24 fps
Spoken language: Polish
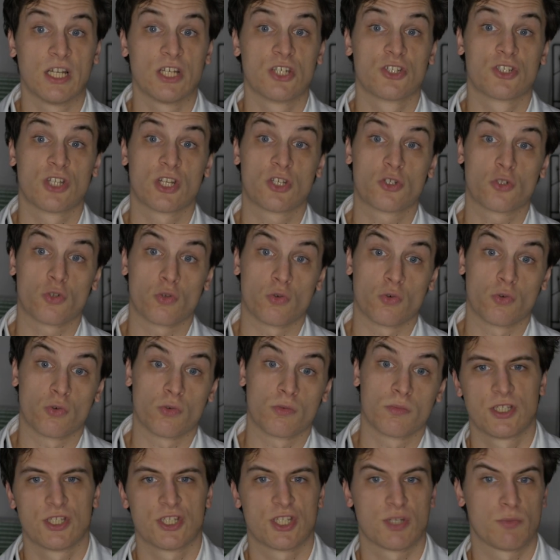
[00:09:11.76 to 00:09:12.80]
że czuł,
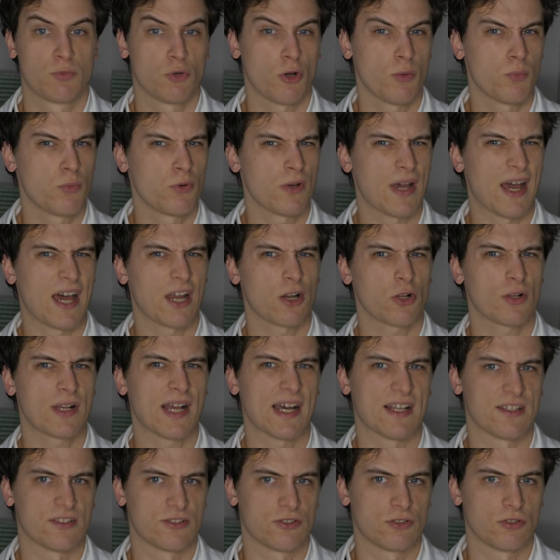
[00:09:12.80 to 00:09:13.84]
że byłoby
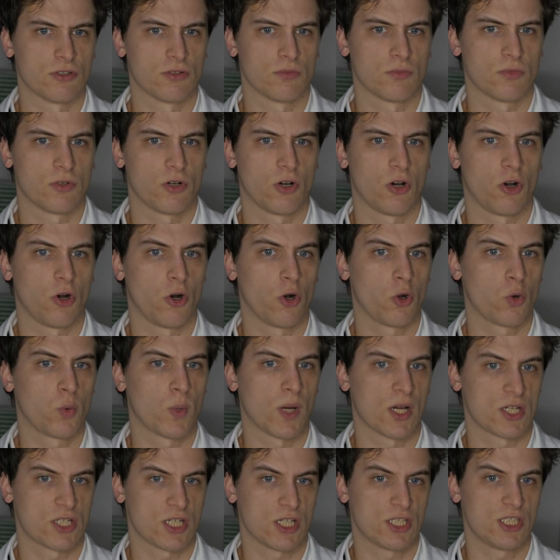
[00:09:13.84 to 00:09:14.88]
arogancją
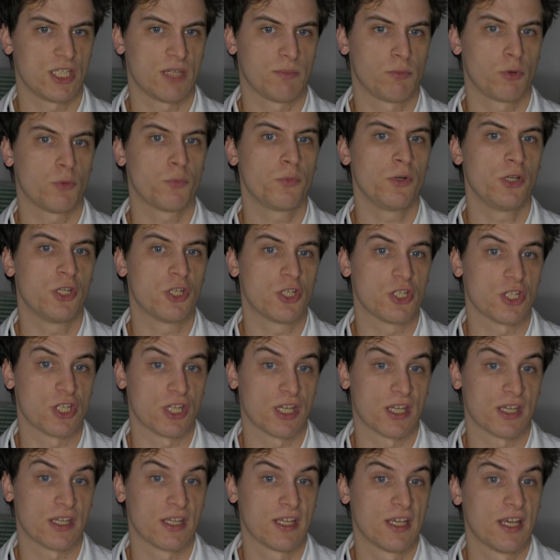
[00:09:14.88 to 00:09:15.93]
ogłaszać je
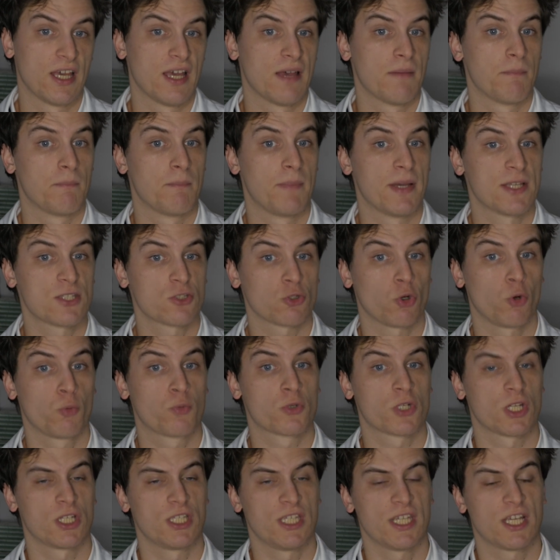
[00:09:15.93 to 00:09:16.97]
publicznie, bez
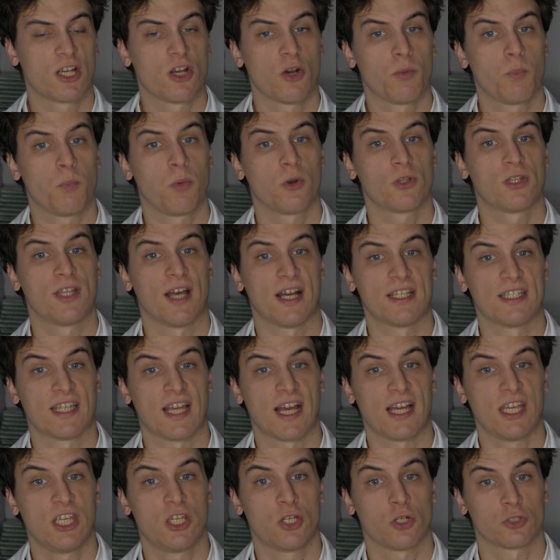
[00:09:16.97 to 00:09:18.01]
uprzedniego
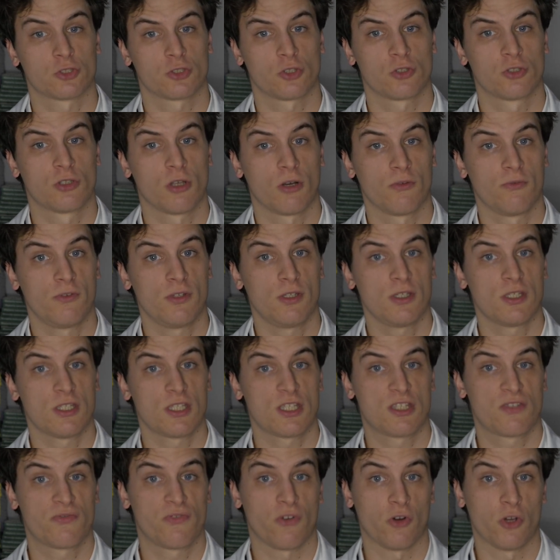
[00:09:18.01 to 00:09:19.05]
podania ich osądowi
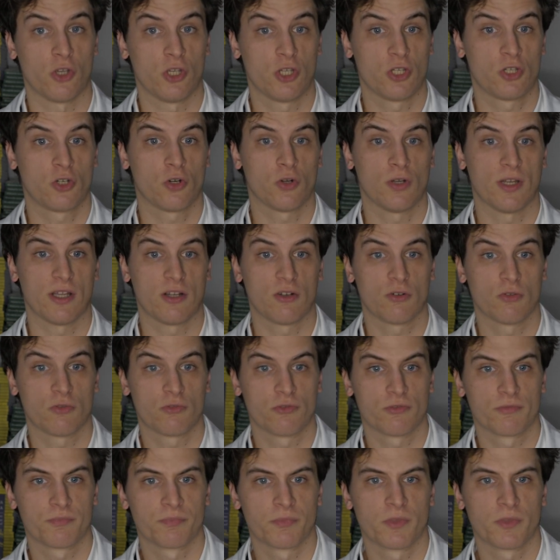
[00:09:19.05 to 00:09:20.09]
swoich kolegów.